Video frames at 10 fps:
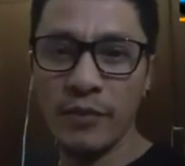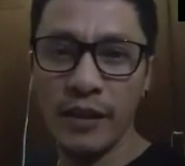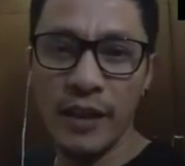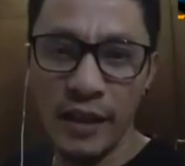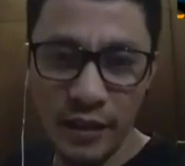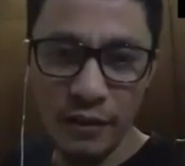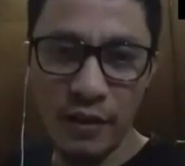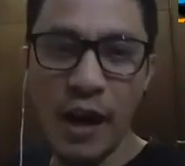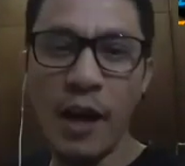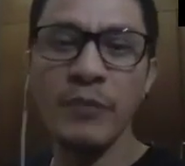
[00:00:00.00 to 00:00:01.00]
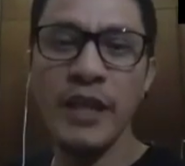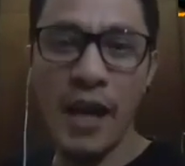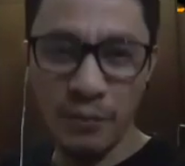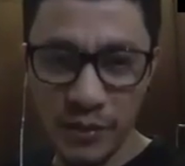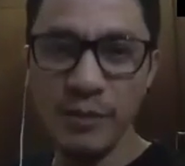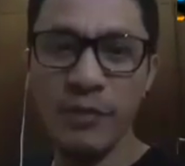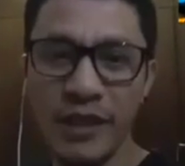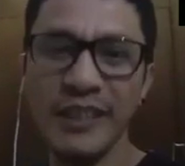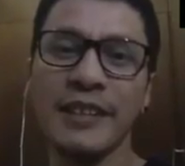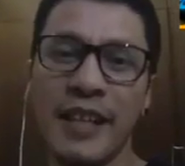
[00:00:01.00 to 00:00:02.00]
and happy happy
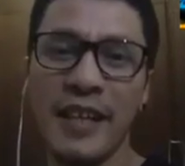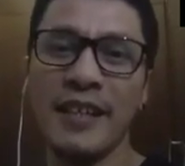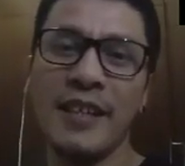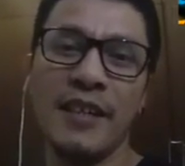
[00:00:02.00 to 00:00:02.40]
birthday.